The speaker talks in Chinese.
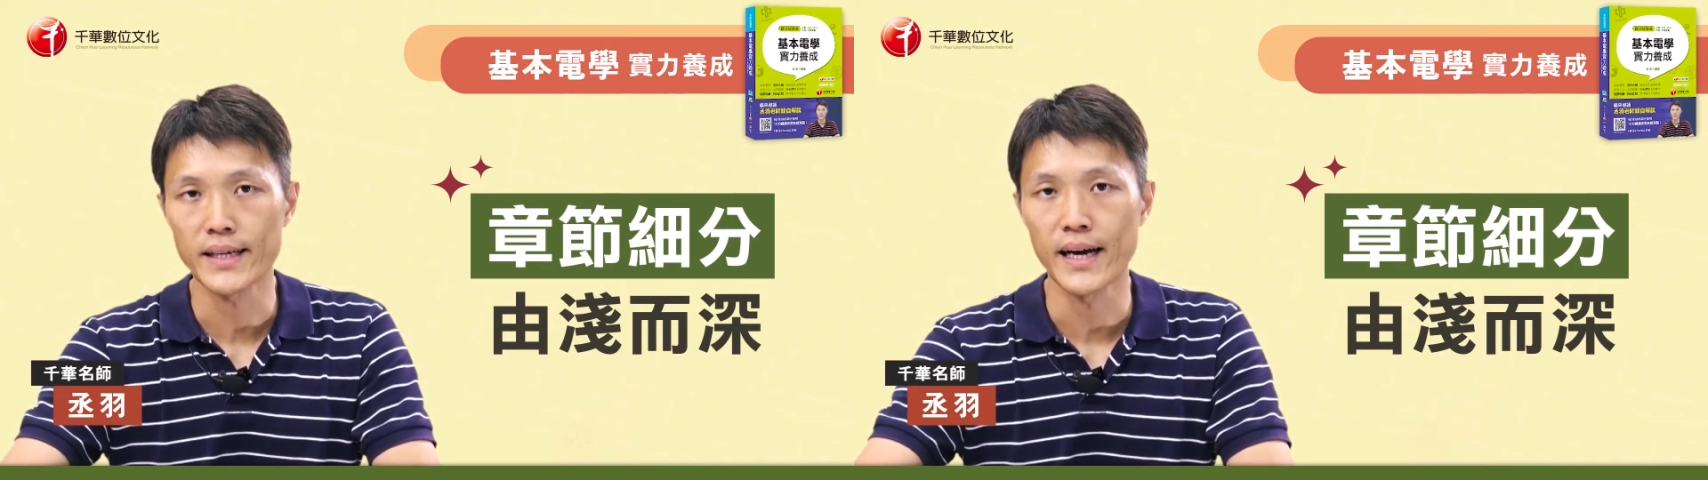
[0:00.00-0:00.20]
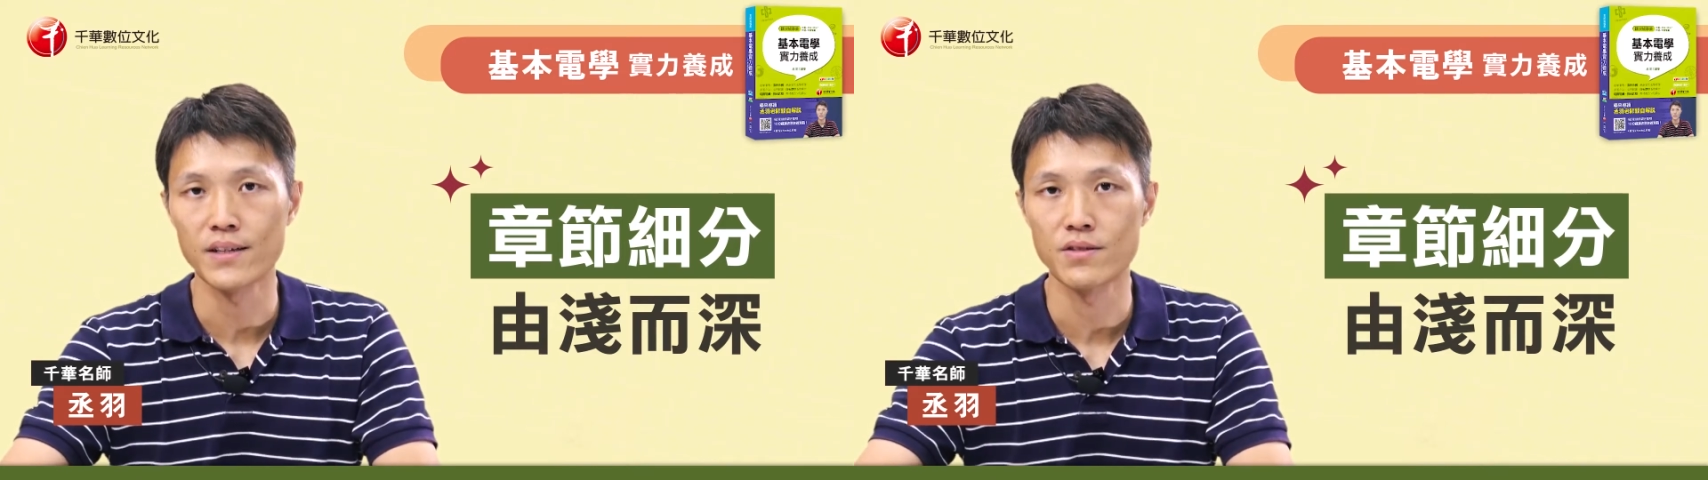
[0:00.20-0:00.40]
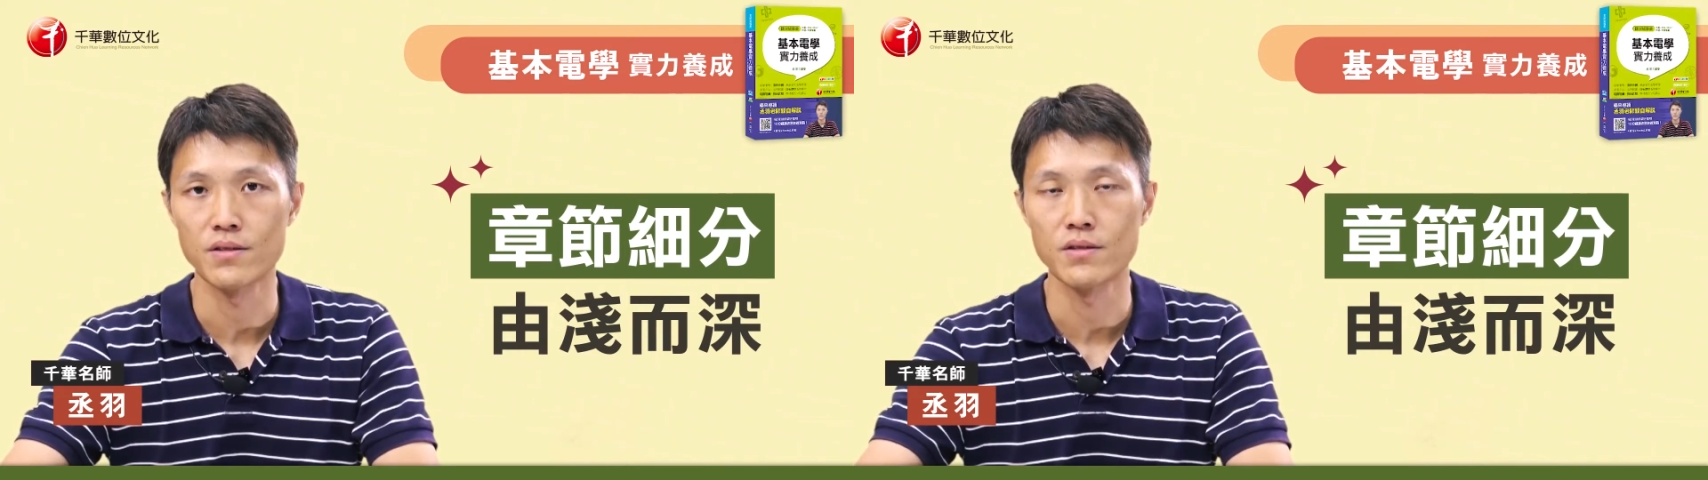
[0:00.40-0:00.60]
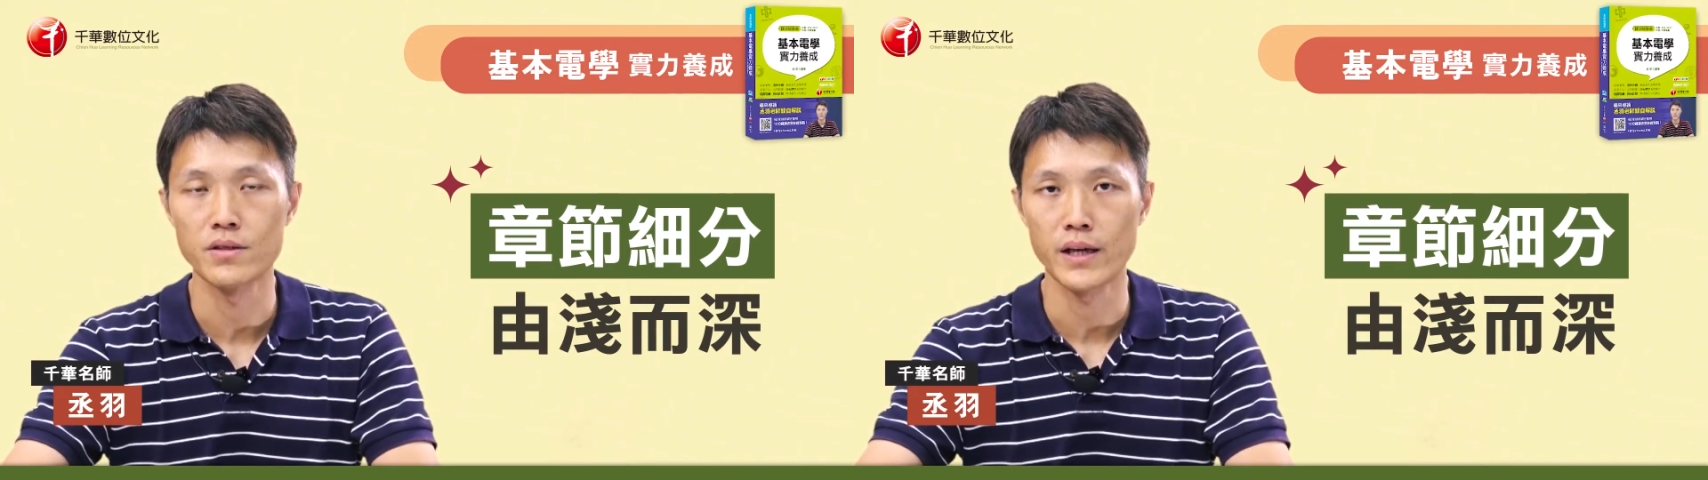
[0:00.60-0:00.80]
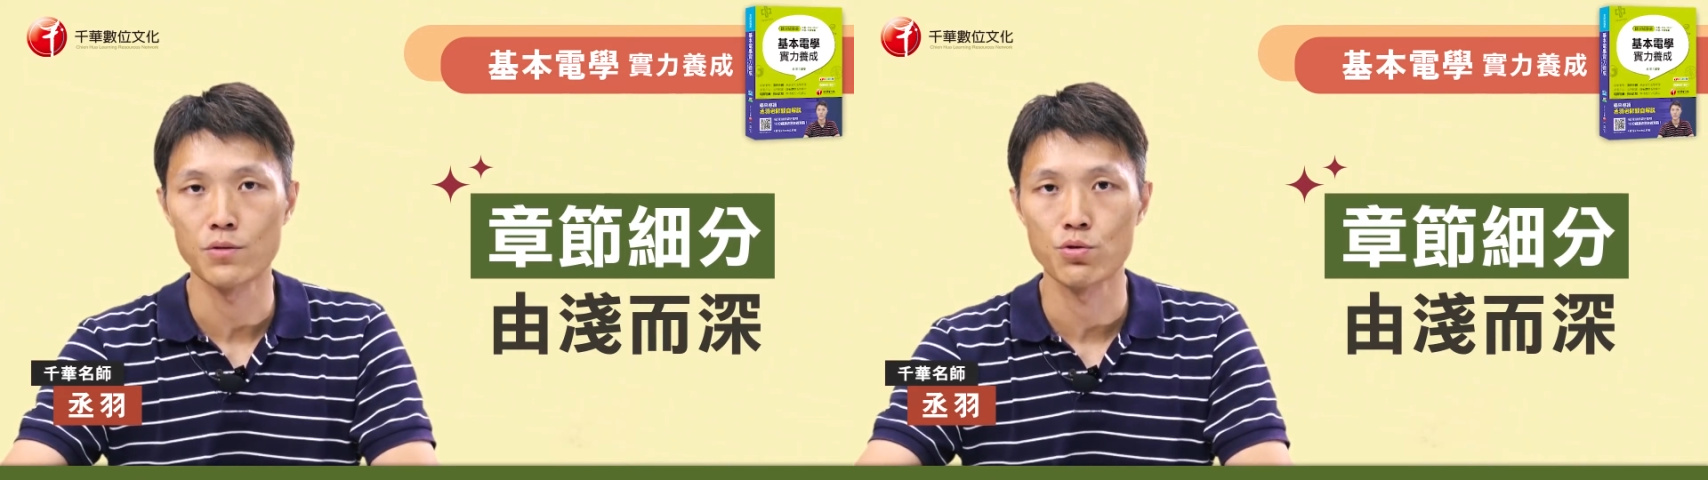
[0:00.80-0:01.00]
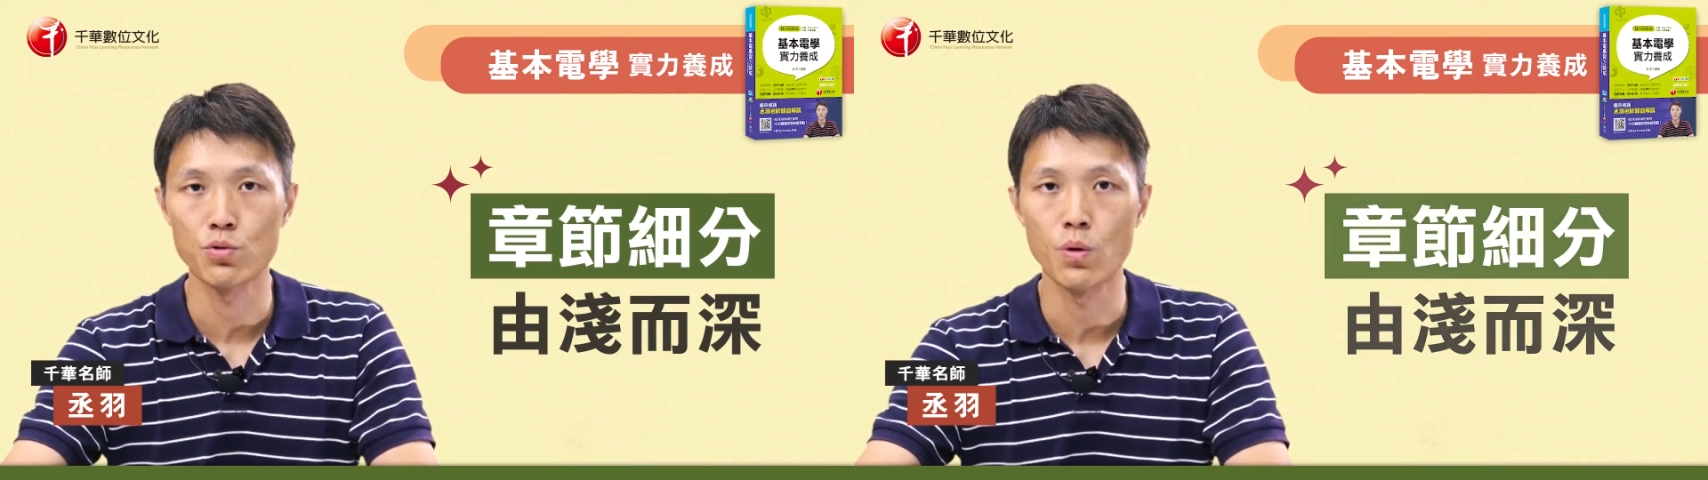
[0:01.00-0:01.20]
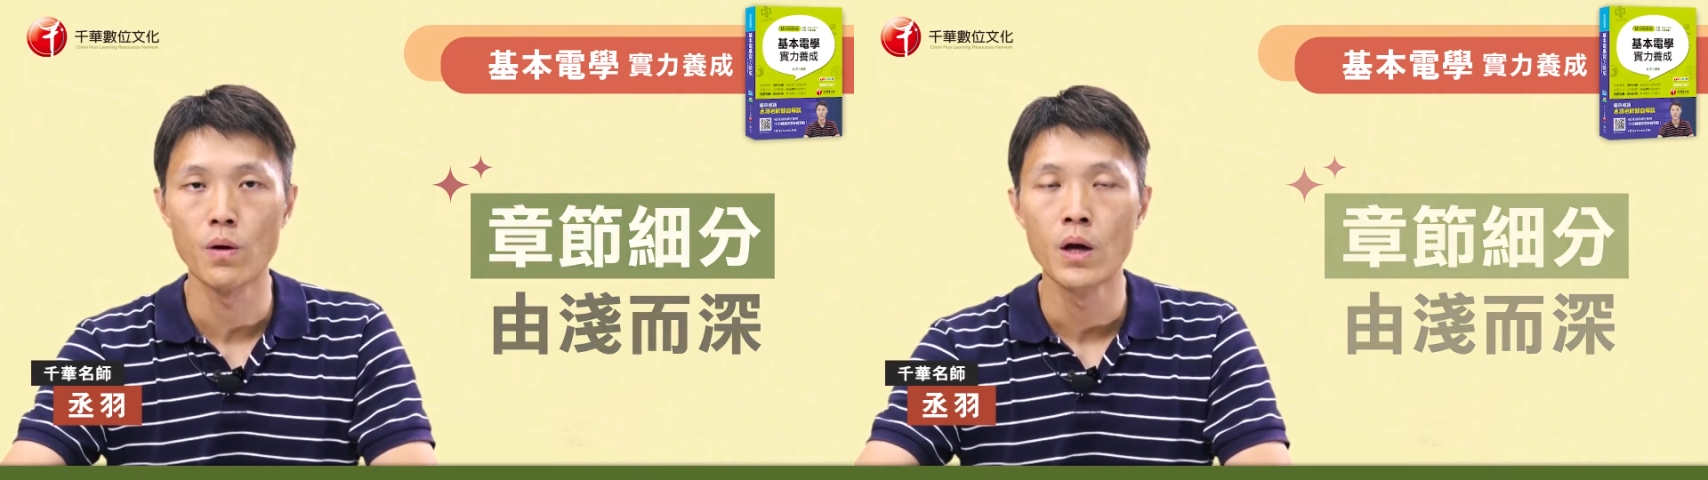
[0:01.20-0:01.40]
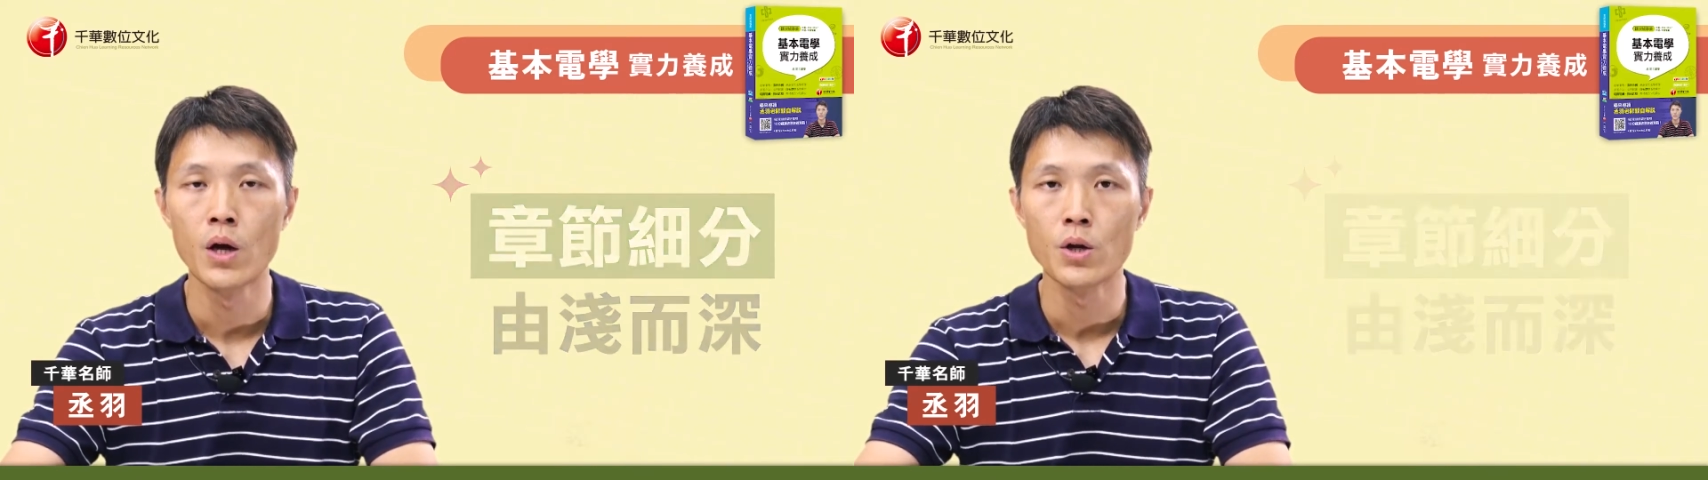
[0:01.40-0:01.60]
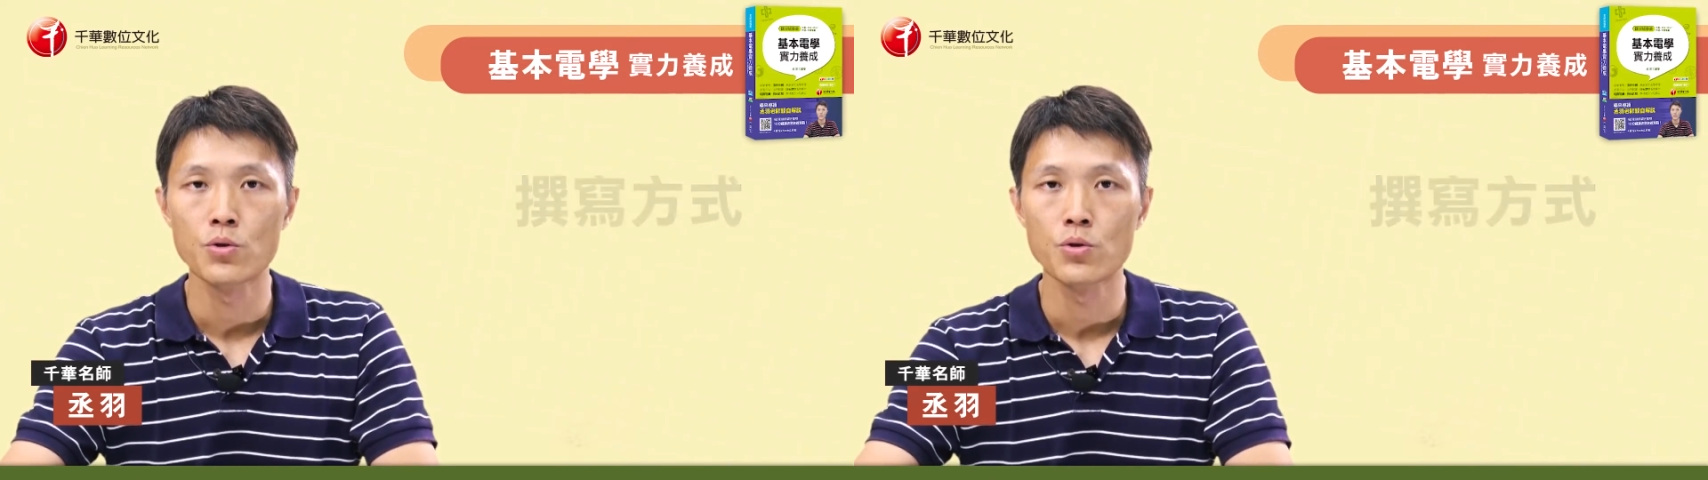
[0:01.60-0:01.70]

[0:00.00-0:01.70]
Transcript: 一开始是这样说，